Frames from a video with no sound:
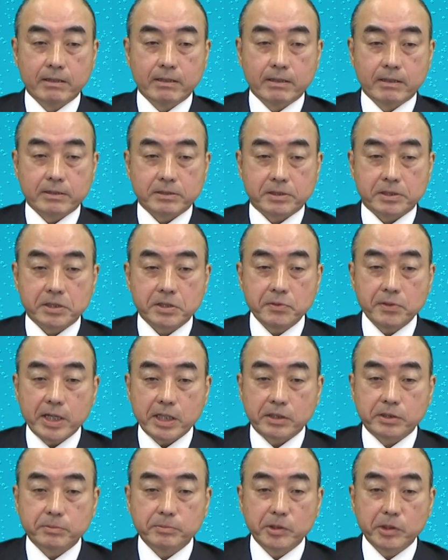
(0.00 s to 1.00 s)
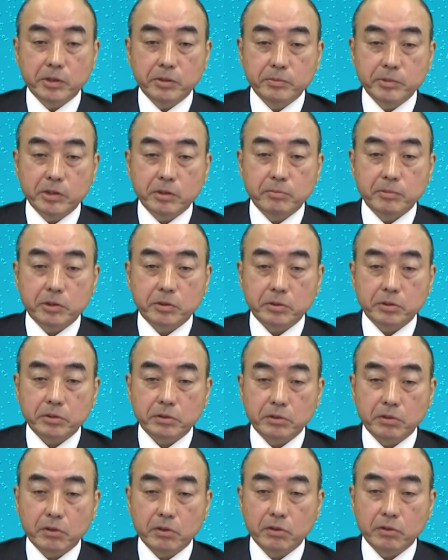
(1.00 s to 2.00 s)
次は雲読みの御事
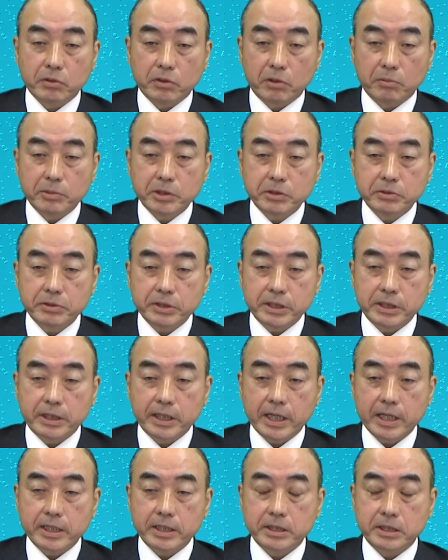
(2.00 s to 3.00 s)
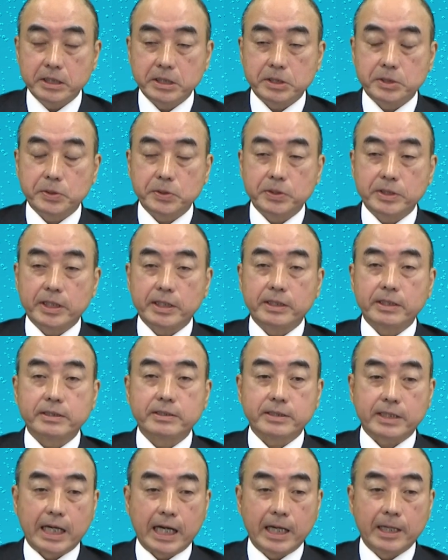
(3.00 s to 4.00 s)
の飲み食い出入りについてで
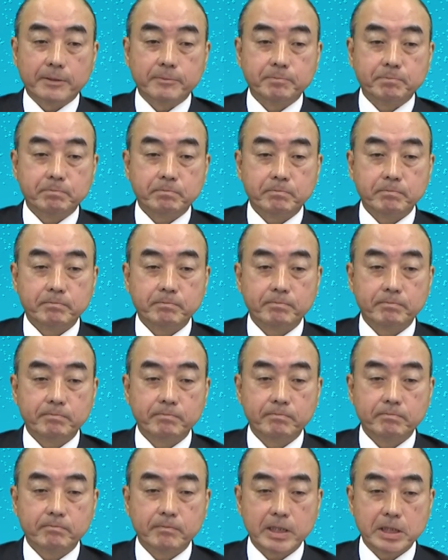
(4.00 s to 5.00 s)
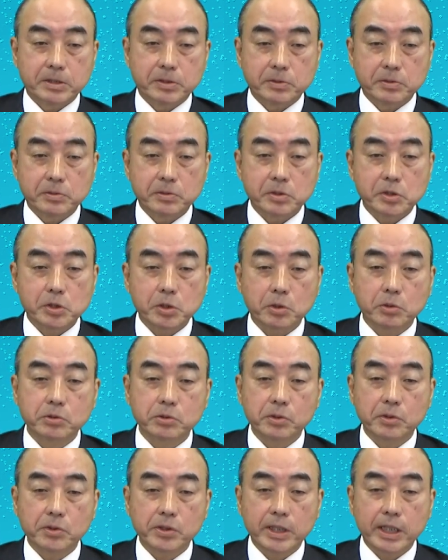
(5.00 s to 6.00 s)
すが、まず食
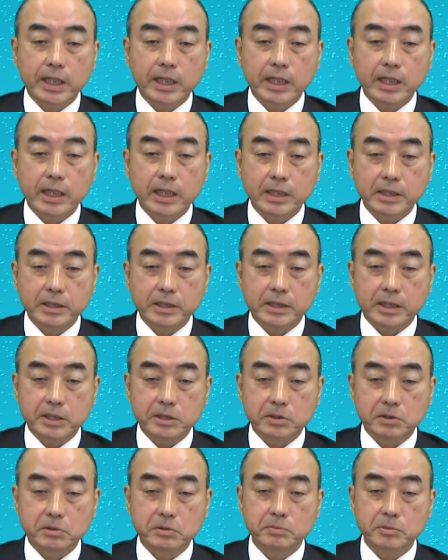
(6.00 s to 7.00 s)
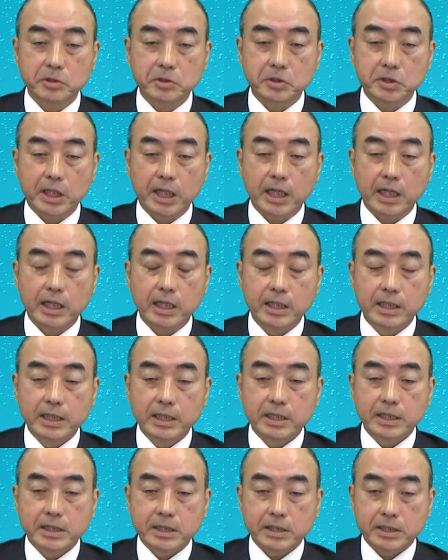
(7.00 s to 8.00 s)
道から入った食物が
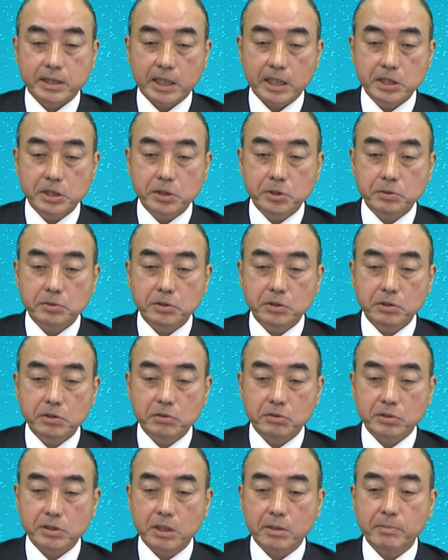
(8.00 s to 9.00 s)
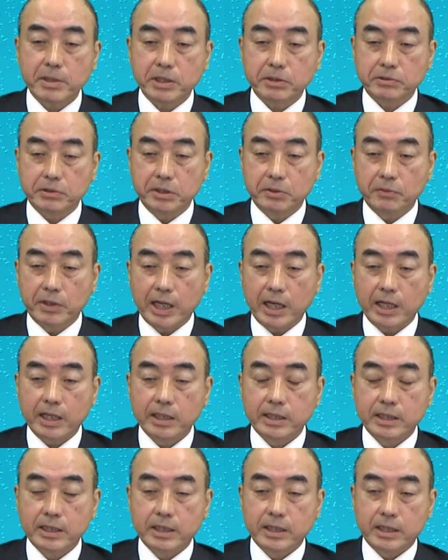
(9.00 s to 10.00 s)
最初に収まる胃は
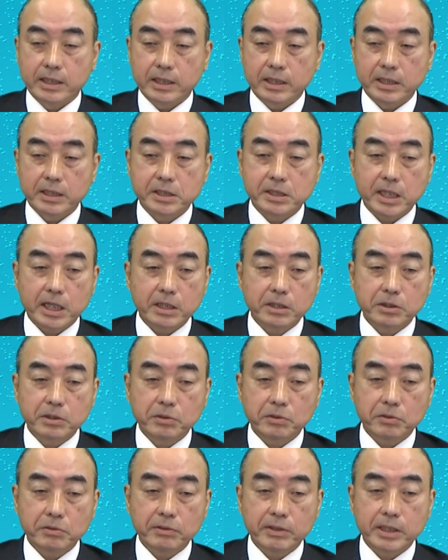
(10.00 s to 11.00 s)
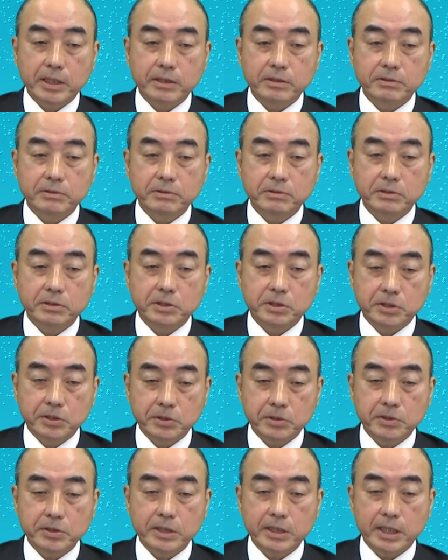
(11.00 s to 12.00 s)
胃酸と言われる
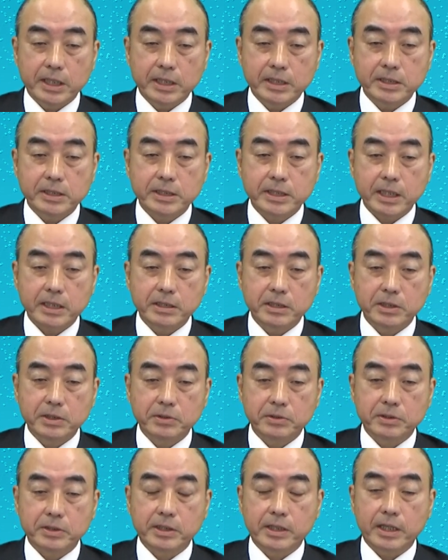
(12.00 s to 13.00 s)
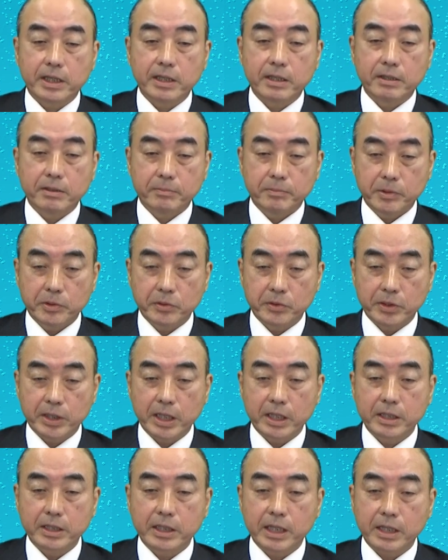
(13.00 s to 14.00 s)
強い塩酸によって病
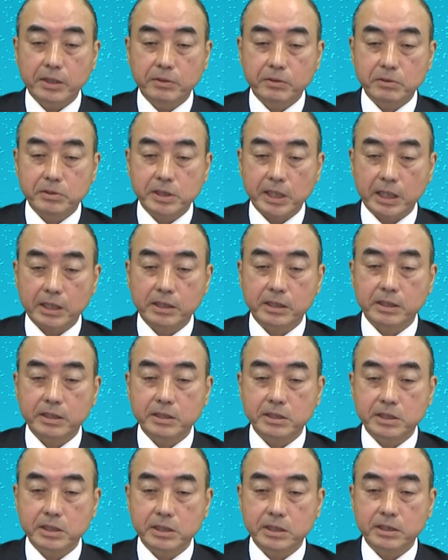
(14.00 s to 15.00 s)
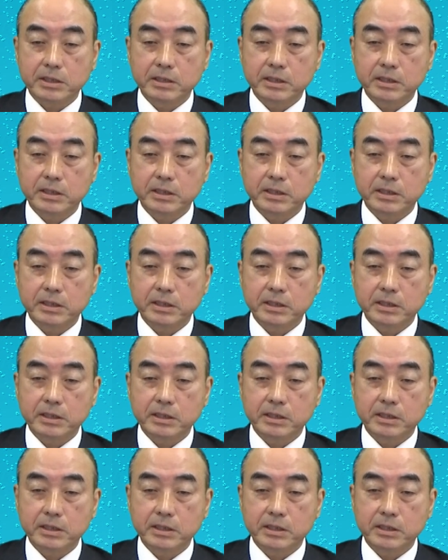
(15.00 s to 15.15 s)
原体を殺菌し、